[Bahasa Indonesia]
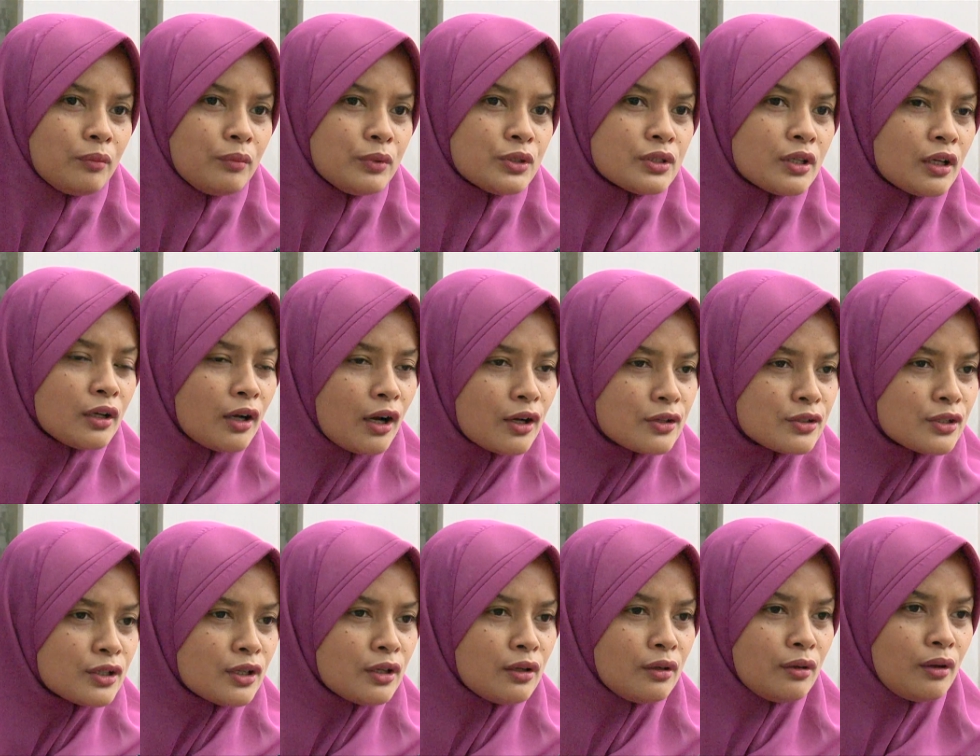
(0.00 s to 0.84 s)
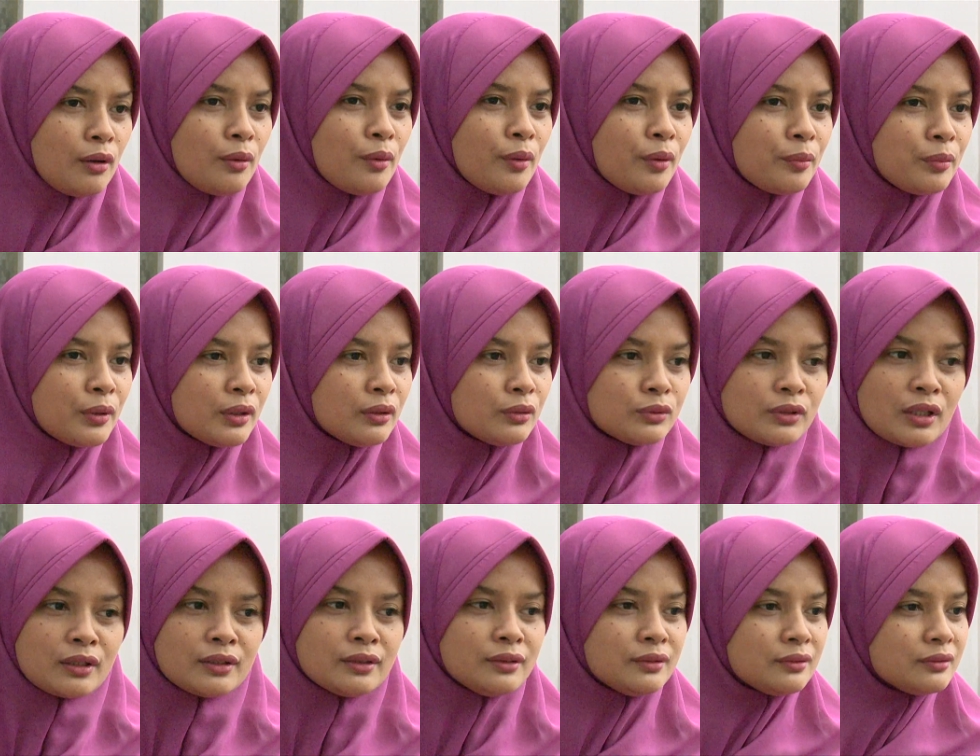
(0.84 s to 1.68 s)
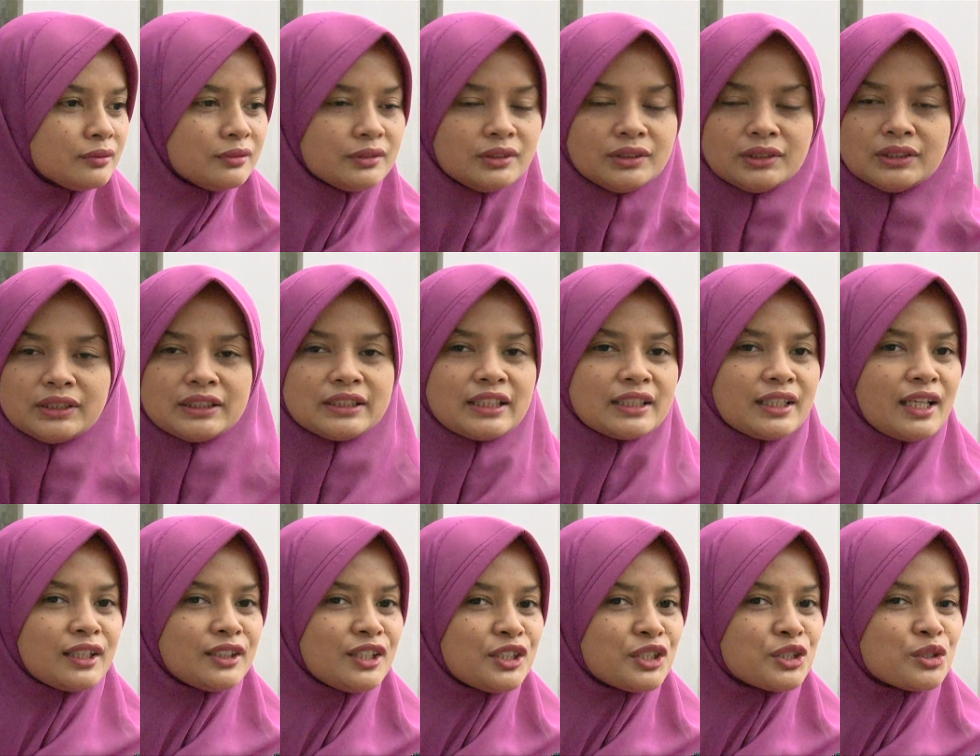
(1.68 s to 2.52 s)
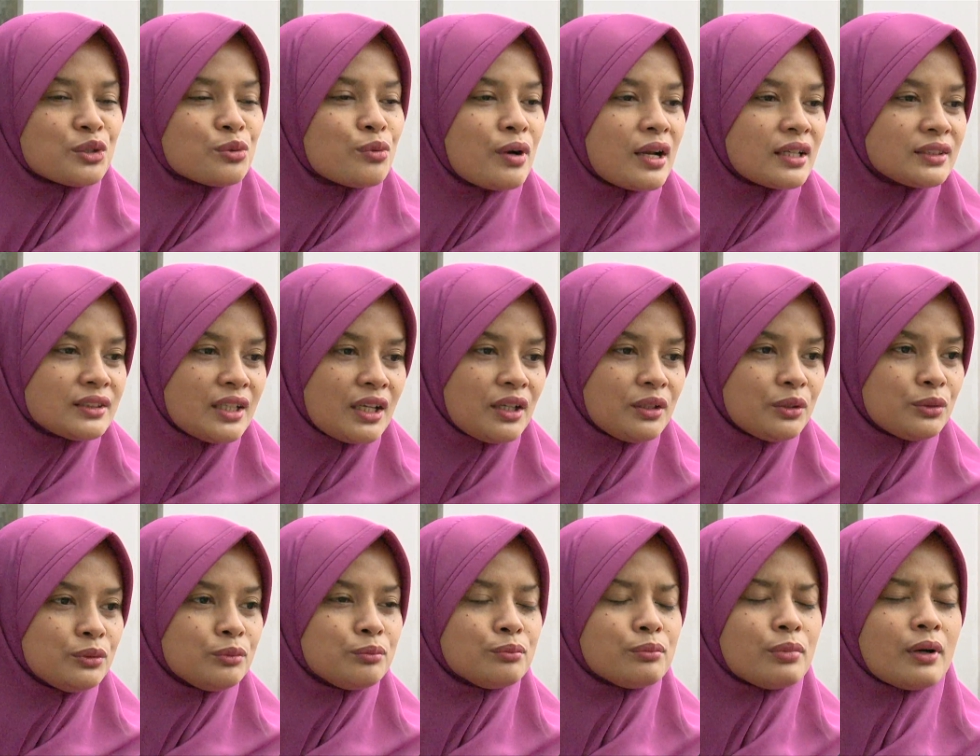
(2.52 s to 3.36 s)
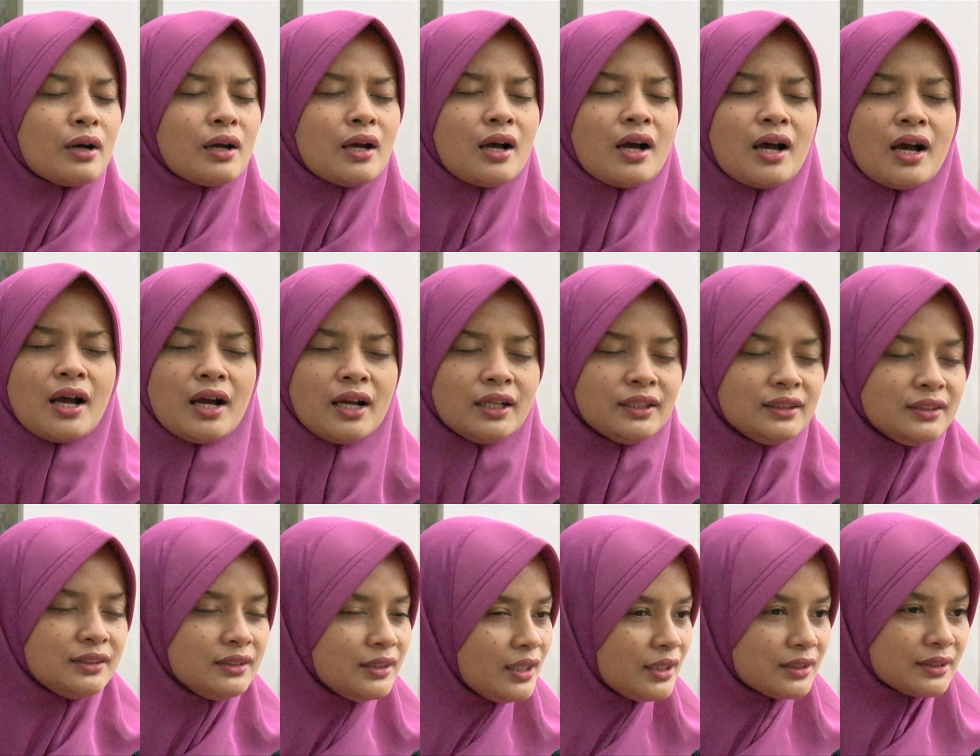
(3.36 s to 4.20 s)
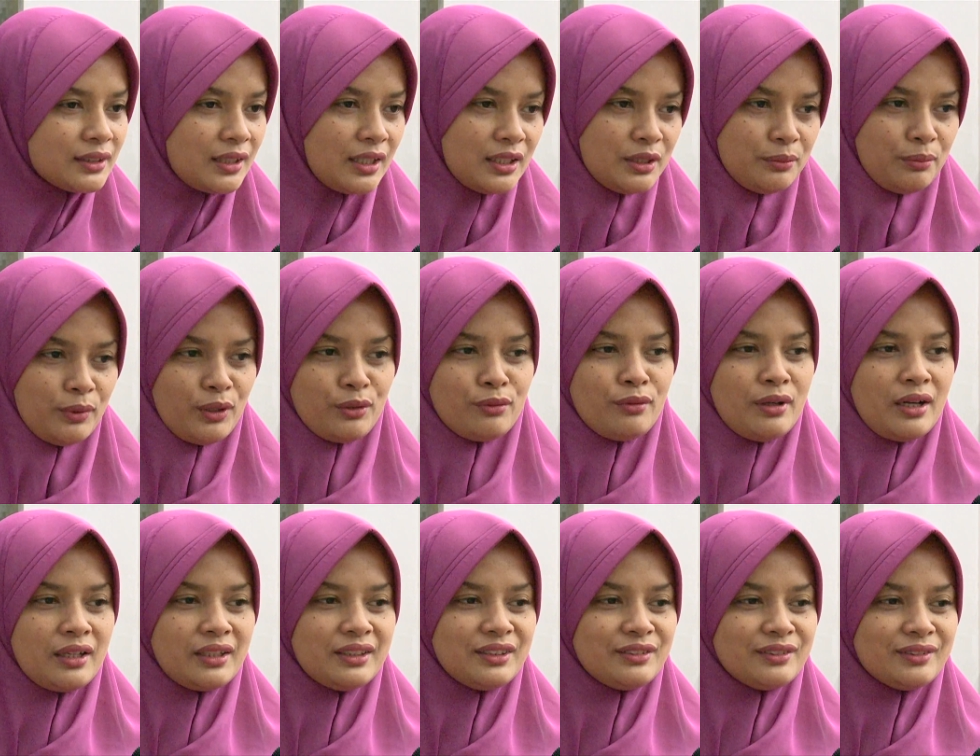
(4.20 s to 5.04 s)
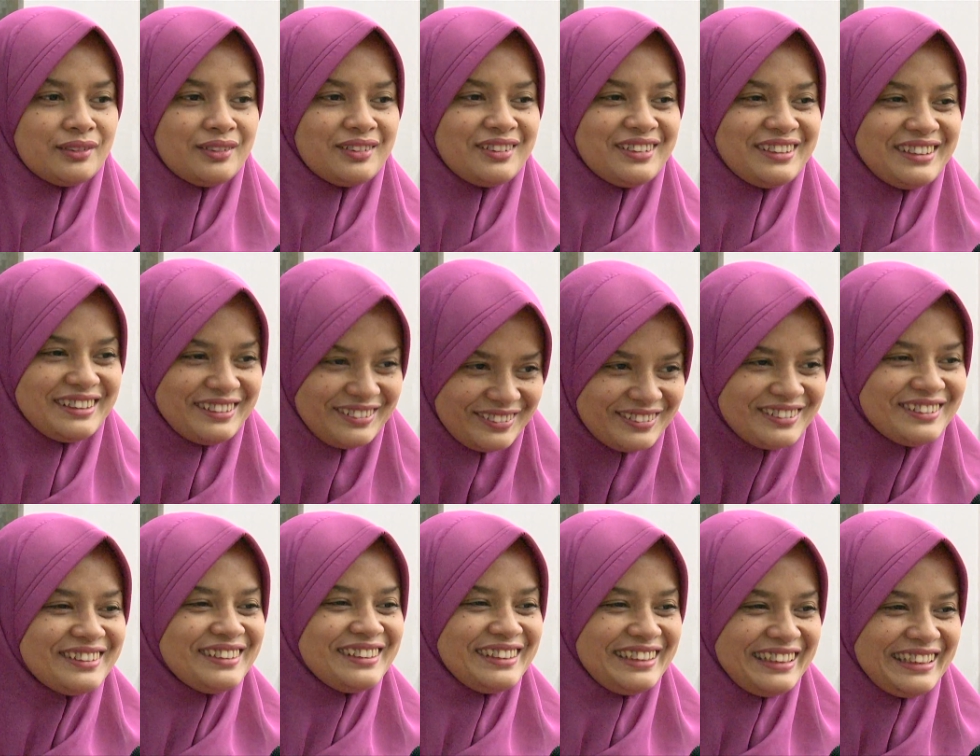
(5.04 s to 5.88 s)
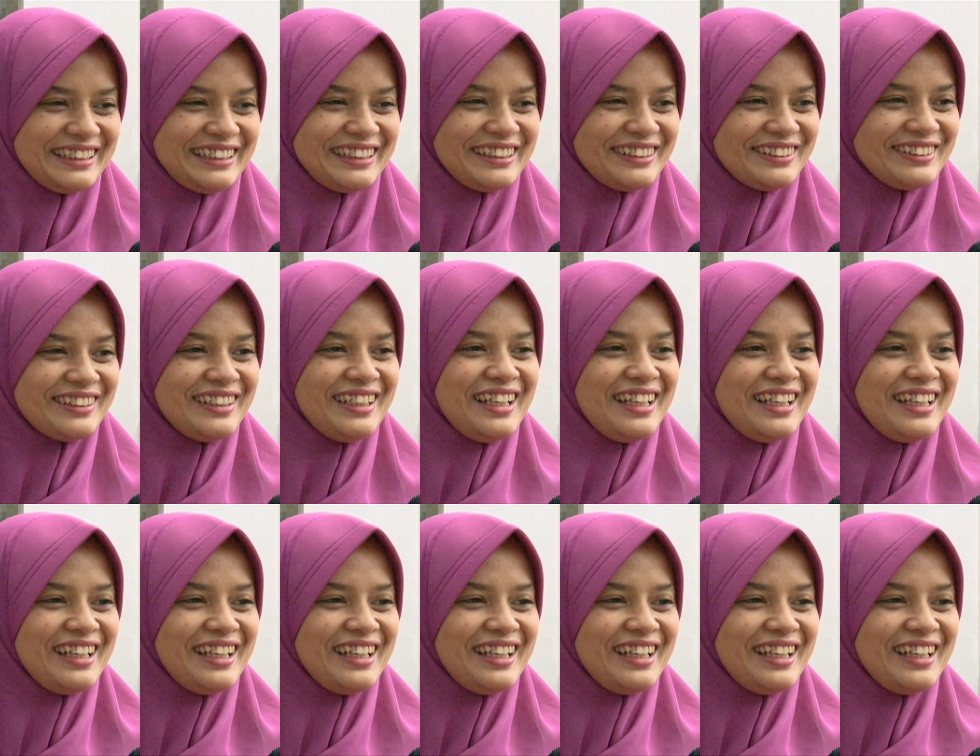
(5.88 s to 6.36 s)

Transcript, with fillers: bisa nggak sih apa tarik uh, ternyata di luar sana tuh banyak sekali peluang gitu gitu